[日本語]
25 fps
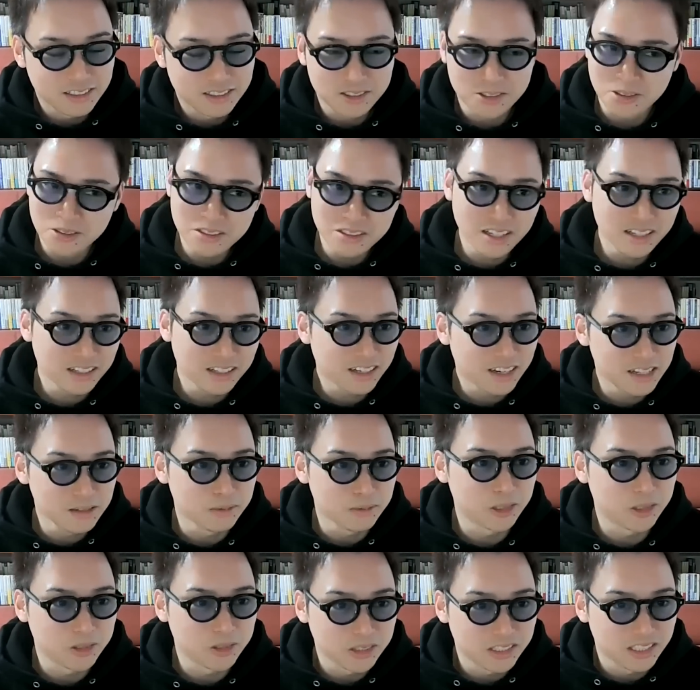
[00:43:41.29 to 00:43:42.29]
そんな高
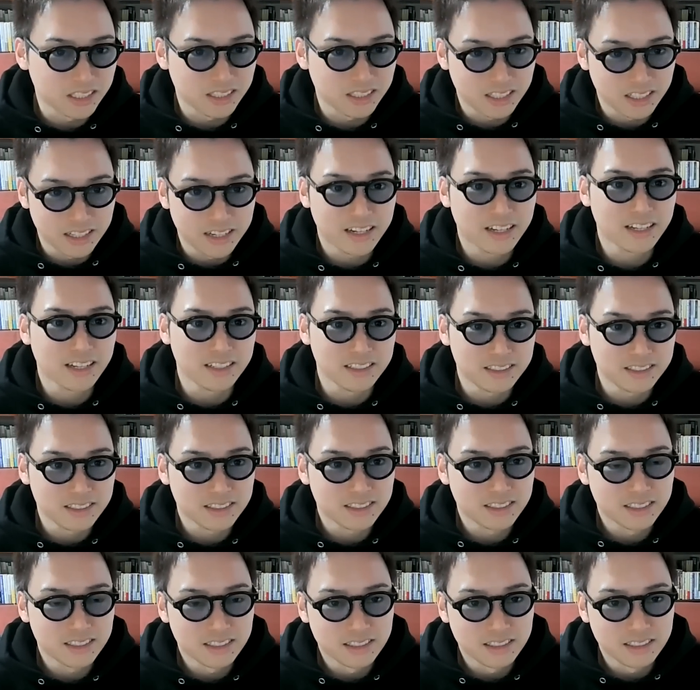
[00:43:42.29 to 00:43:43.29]
いもの欲しいってならない
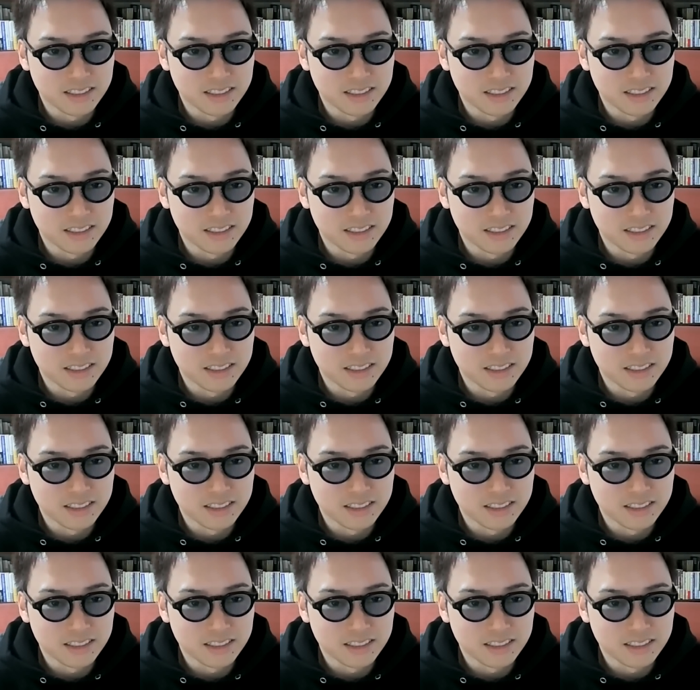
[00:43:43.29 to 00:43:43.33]
し。